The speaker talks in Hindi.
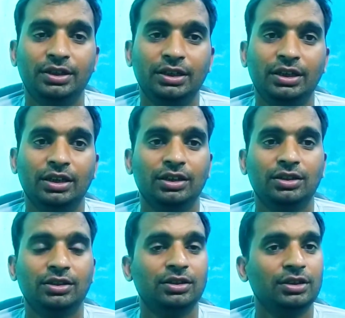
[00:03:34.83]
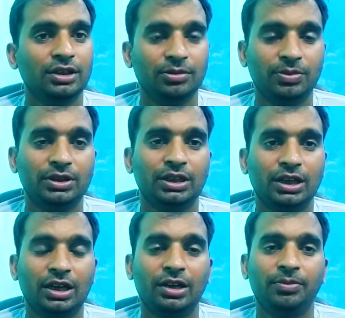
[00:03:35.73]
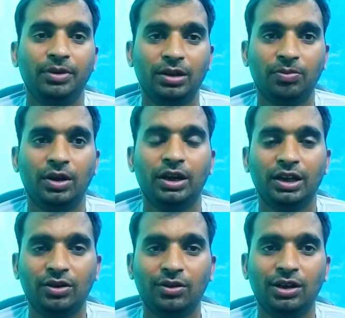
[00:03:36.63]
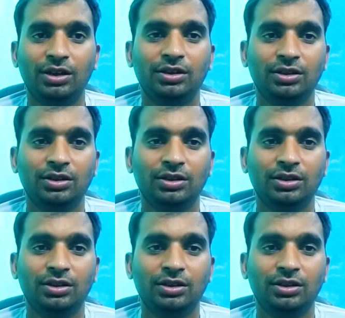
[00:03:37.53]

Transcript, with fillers: ठीक है इन पत्रकारों में मेरा पार्ट गया होगा